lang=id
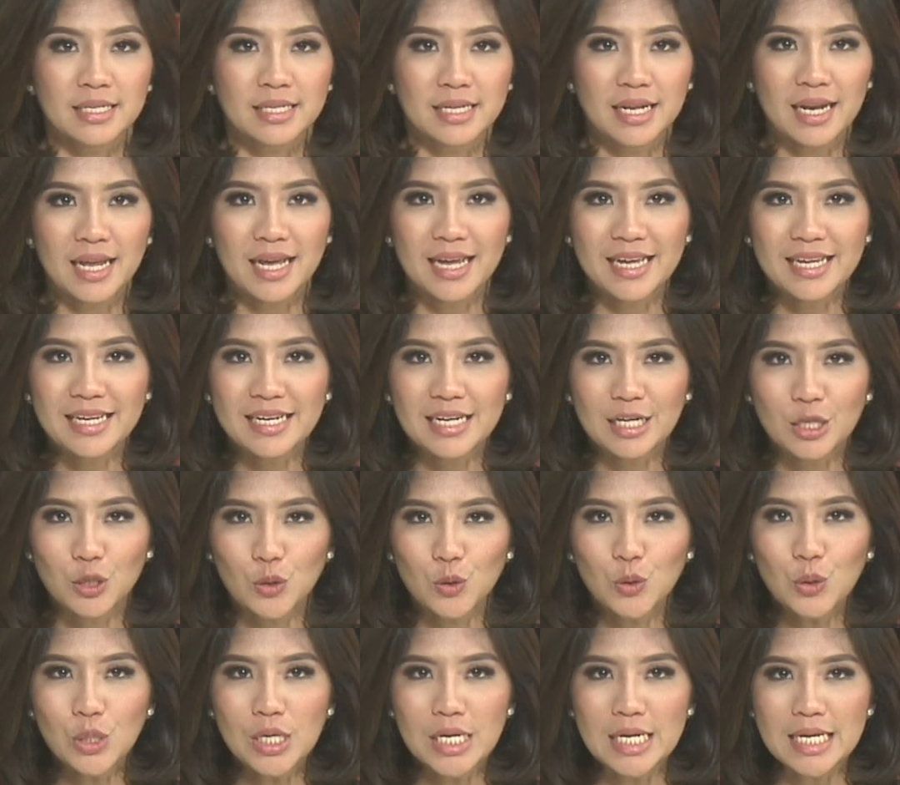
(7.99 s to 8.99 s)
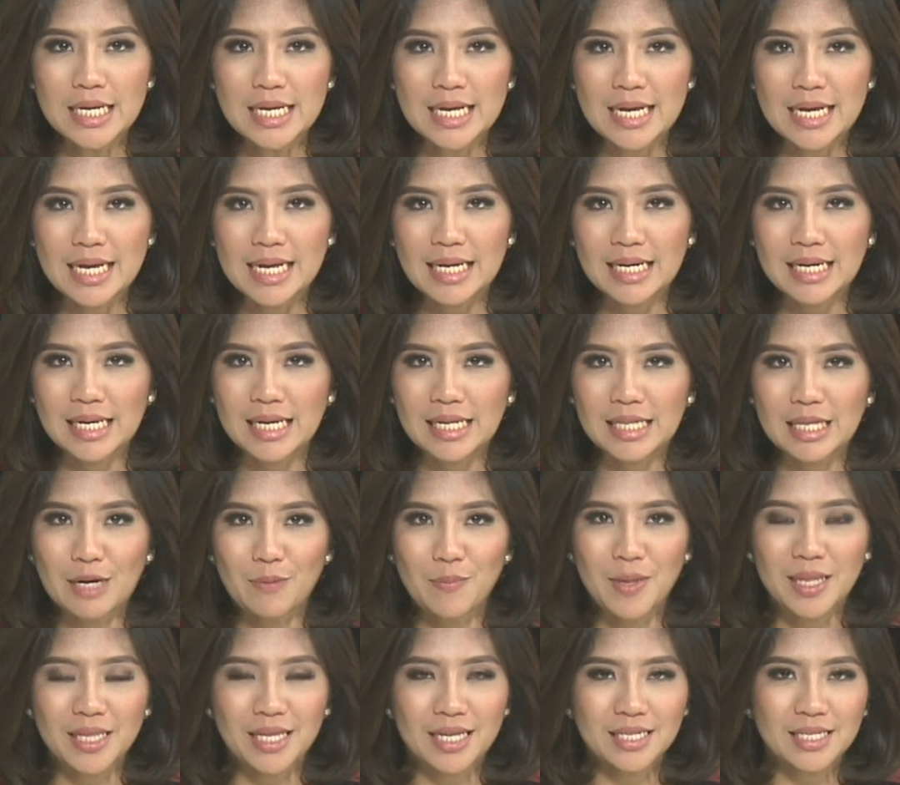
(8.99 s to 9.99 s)
Selain itu, dengan
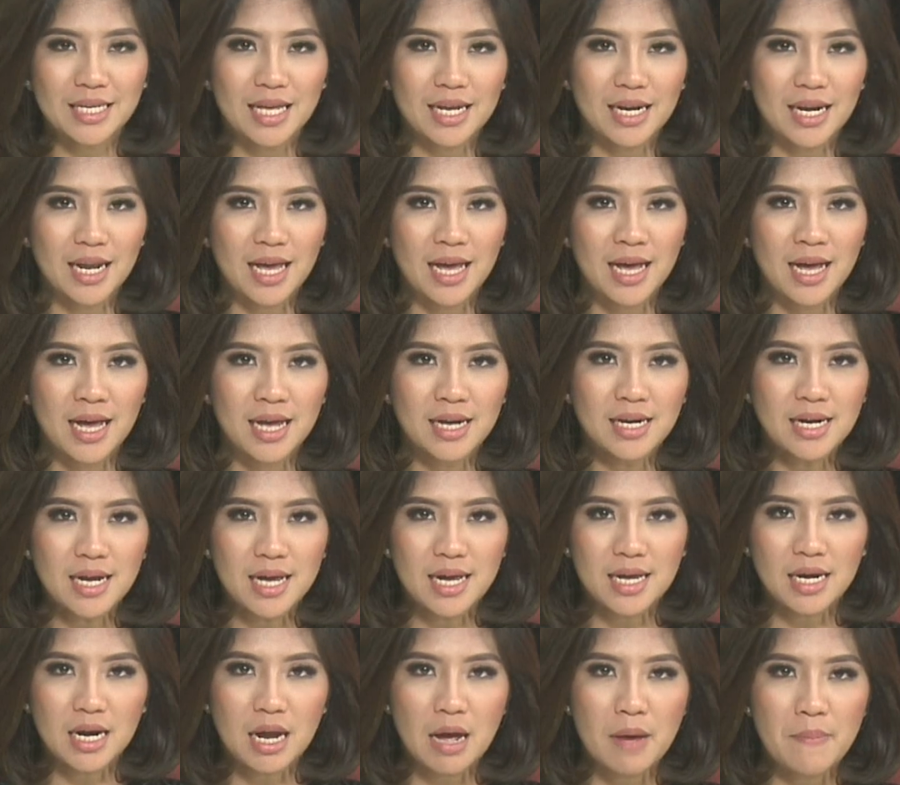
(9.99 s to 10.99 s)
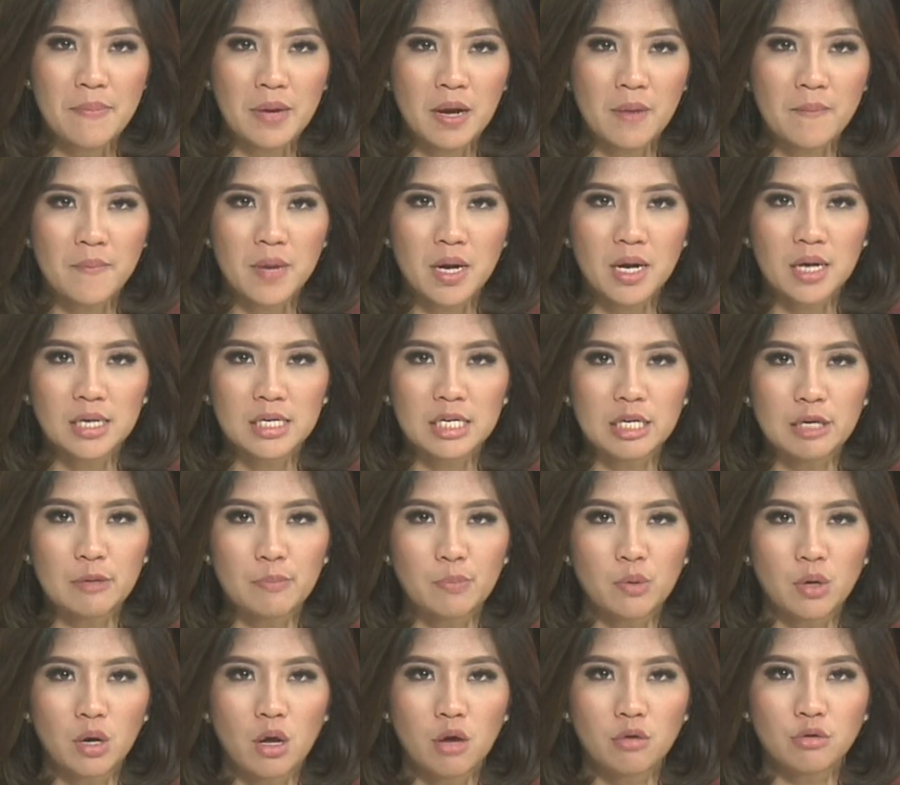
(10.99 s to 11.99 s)
keterbatasan lahan, arah pengembangan
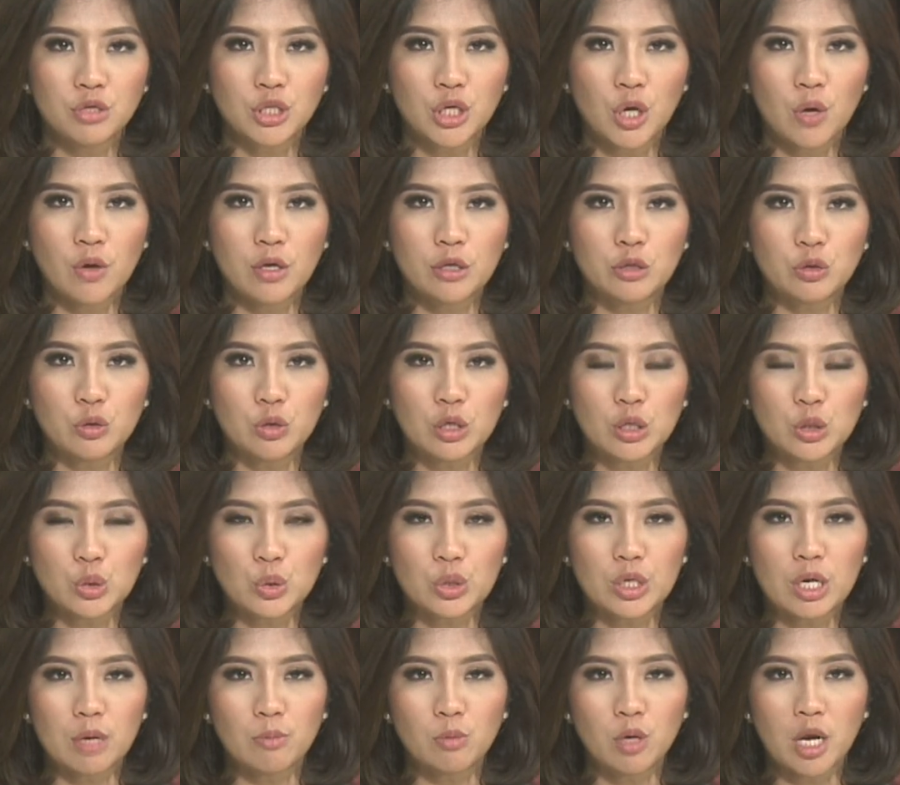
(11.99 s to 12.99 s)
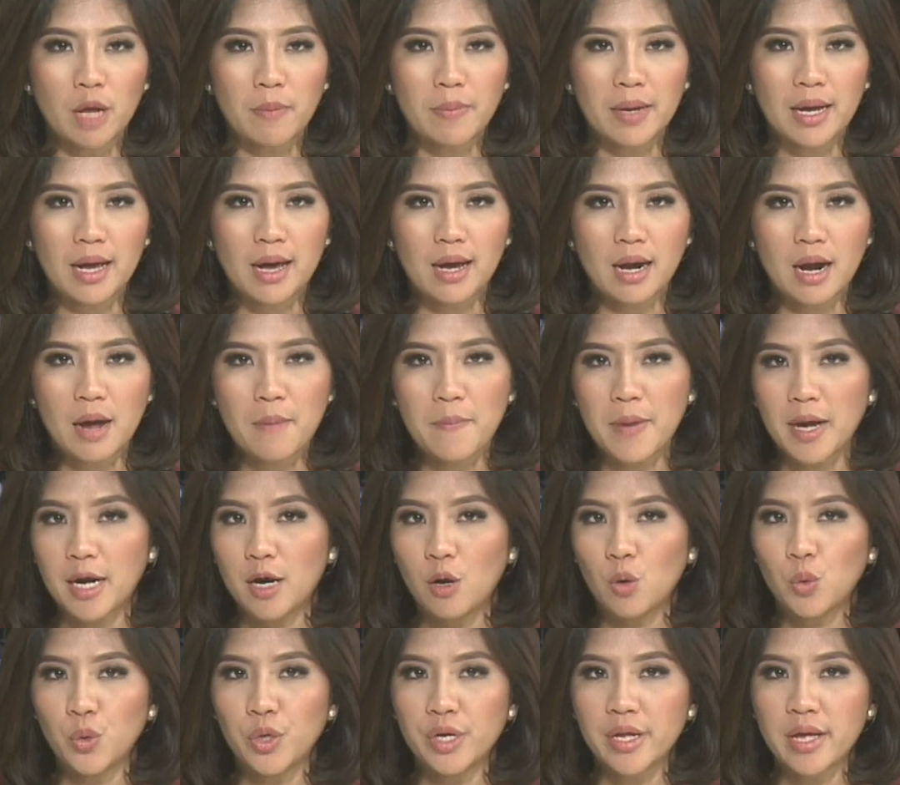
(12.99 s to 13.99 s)
di Pulau Jawa juga sudah mulai mengarah
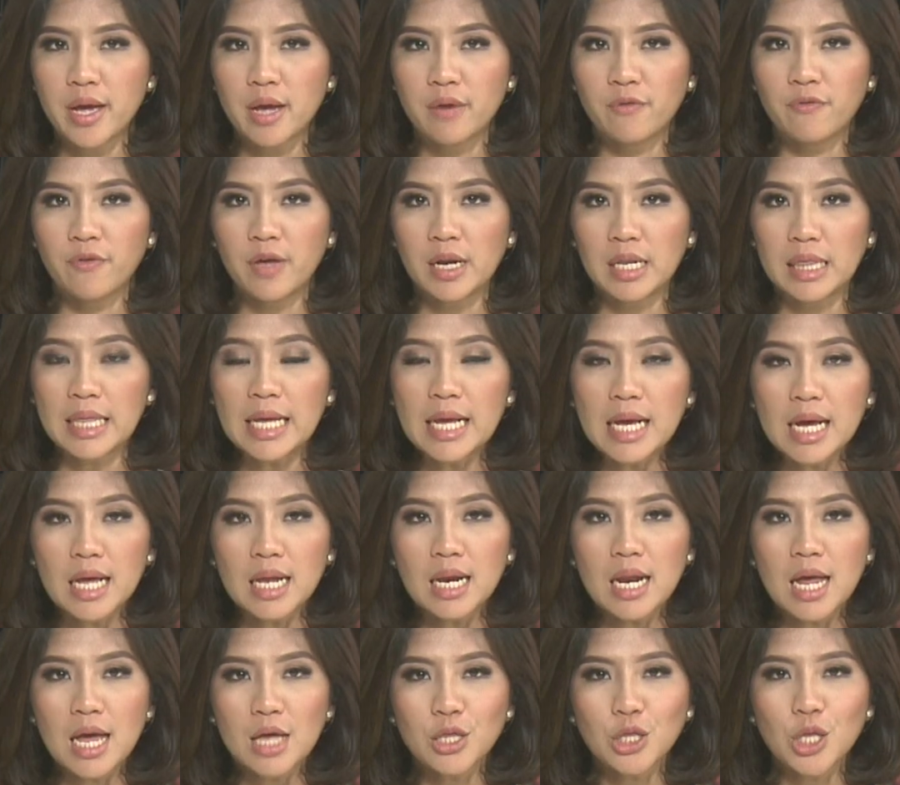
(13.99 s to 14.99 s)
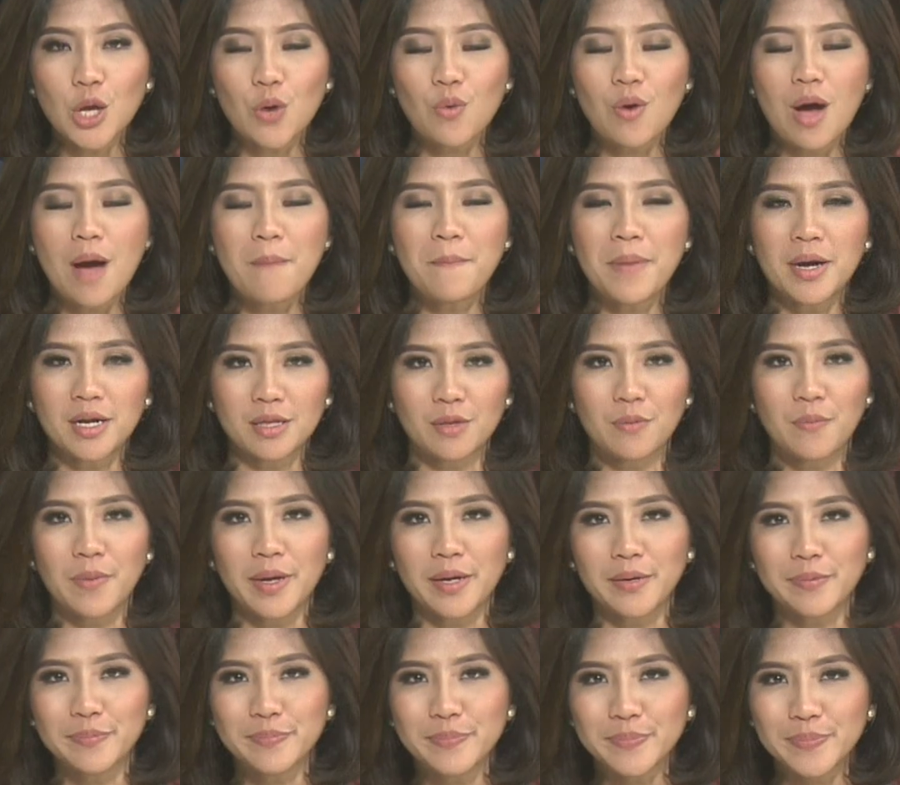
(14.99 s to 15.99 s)
pada hunian vertikal atau
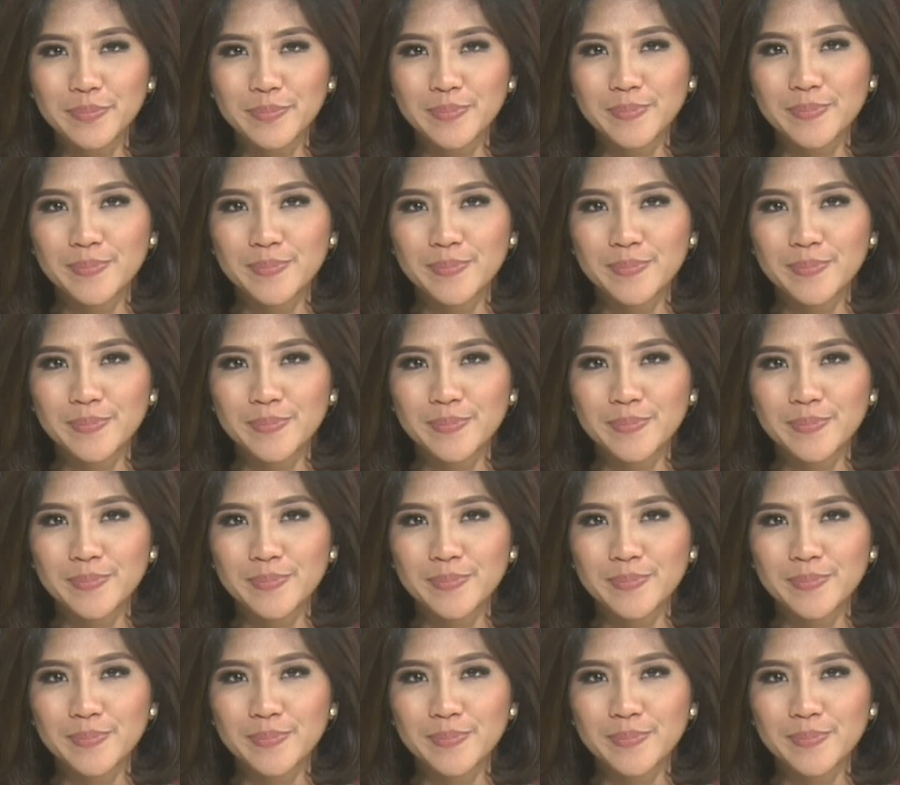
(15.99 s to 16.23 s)
apartemen.